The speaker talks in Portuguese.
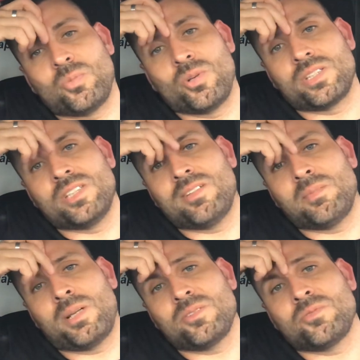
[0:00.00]
porquinhos
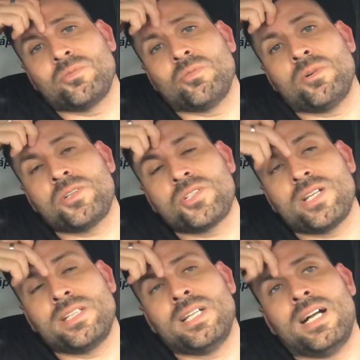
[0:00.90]
em Braço do
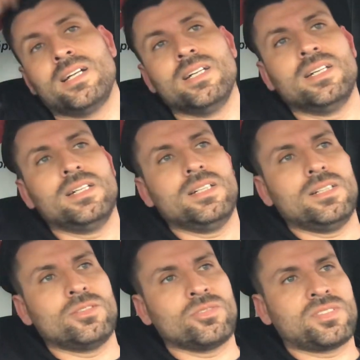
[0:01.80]
Norte. Aí na,
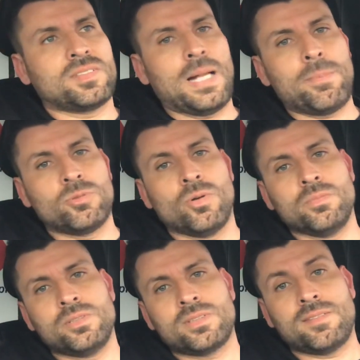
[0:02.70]
no sábado,
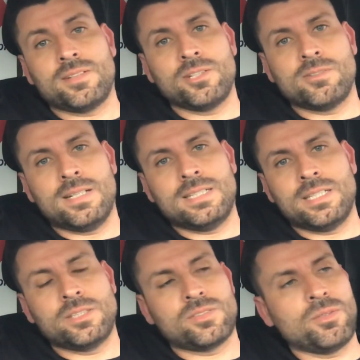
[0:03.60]
domingo, tava eu lá
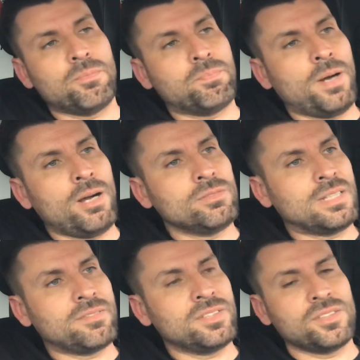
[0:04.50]
na, em São Paulo,
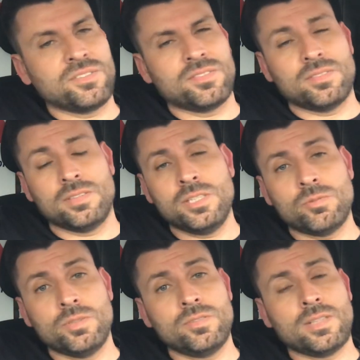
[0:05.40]
na
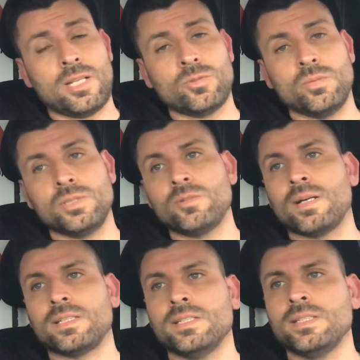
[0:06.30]
25, isso que era domingo
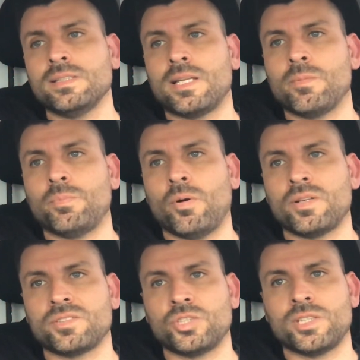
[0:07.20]
ainda, era um
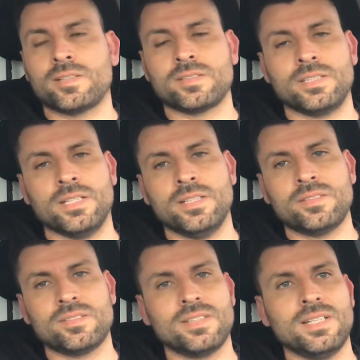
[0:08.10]
pós-dia das crianças.